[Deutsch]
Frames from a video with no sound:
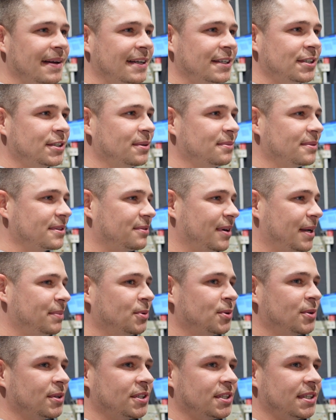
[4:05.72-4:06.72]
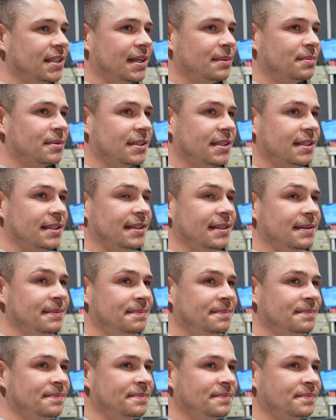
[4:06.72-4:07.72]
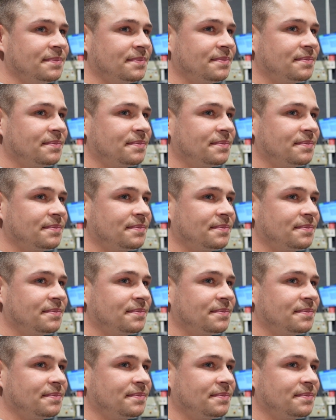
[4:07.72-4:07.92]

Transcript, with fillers: Stimmt, zwei Motorschäden habt ihr hier, ne? Ja.